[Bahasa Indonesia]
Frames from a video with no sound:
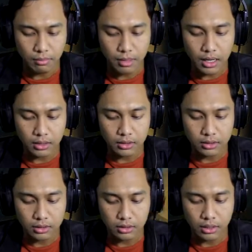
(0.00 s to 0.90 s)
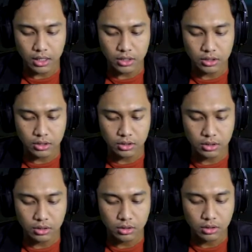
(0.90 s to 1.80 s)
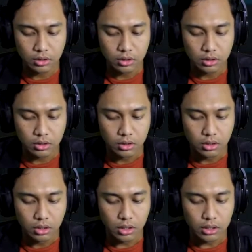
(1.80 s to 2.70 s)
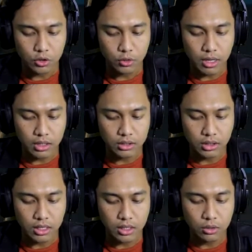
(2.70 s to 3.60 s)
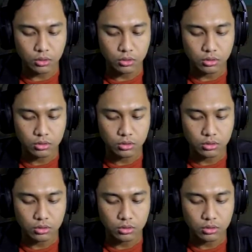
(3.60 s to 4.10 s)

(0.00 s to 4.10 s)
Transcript: pak nice kita coba kesini aja dulu